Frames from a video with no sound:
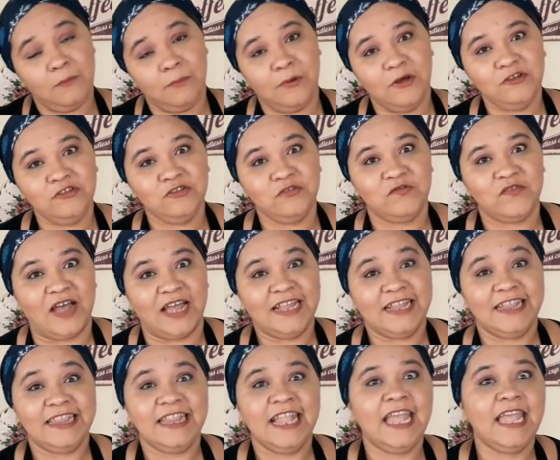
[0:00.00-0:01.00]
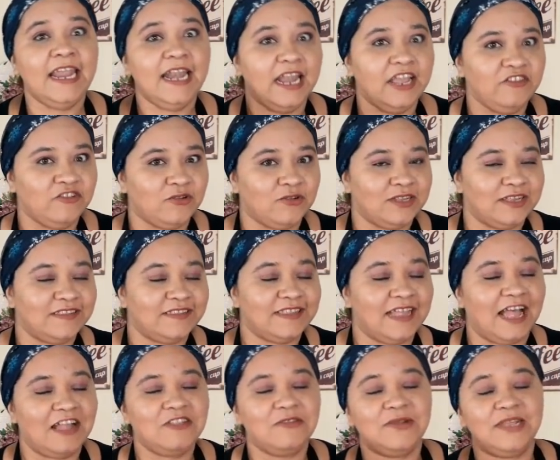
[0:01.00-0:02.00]
pois não vai nem leite
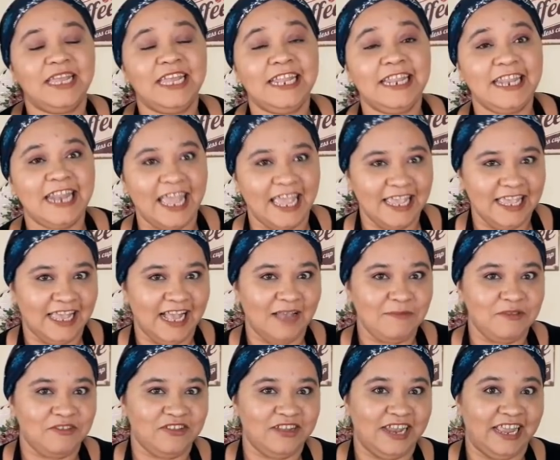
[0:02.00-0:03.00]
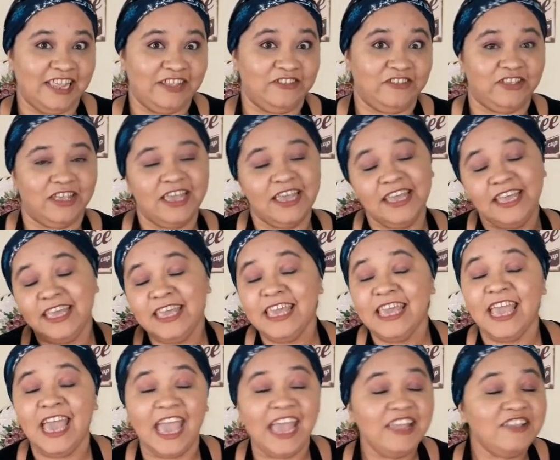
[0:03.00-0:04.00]
condensado e nem creme de leite
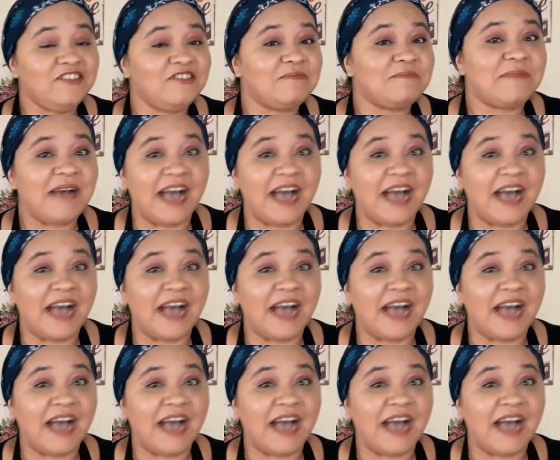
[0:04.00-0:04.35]
e rende